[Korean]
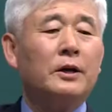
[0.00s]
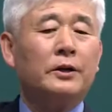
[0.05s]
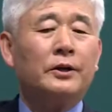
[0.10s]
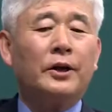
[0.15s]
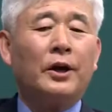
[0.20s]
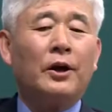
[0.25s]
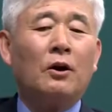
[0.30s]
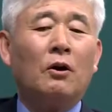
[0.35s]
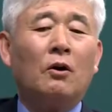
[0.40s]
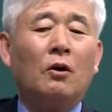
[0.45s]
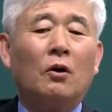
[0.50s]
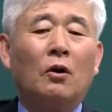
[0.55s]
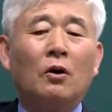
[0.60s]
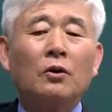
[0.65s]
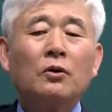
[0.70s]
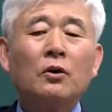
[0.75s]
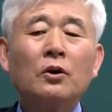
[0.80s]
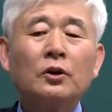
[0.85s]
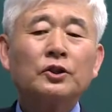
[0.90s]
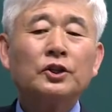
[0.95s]
이게
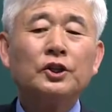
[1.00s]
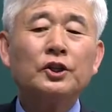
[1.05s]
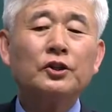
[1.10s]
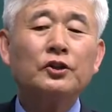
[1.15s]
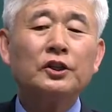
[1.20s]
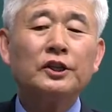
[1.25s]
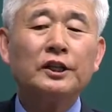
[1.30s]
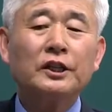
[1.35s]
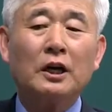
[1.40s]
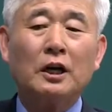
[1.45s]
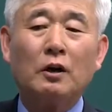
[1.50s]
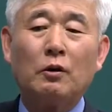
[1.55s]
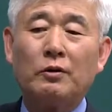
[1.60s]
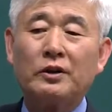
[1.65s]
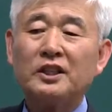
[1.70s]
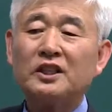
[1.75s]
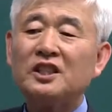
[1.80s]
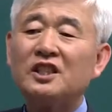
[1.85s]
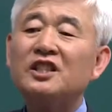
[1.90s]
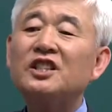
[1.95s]
언어 지능이라고
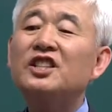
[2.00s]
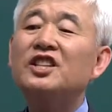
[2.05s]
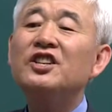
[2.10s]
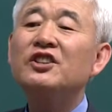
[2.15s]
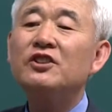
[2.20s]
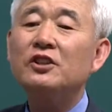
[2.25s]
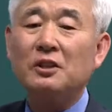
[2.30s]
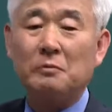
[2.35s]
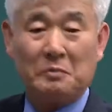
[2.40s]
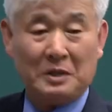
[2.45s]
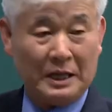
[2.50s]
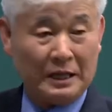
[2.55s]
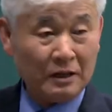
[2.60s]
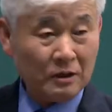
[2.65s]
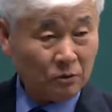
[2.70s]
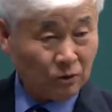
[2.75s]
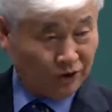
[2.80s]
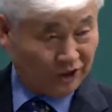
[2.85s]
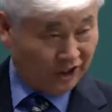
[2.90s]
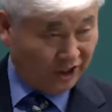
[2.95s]
하는 지능입니다.
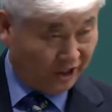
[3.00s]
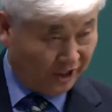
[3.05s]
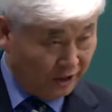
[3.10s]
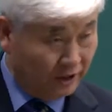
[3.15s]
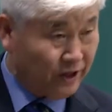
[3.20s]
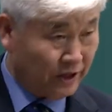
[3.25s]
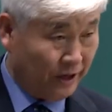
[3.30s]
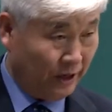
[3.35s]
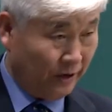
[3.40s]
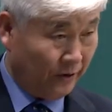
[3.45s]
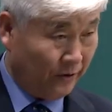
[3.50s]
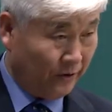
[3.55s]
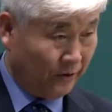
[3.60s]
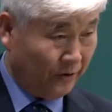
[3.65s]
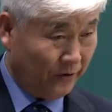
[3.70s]
이것도 지능이에요.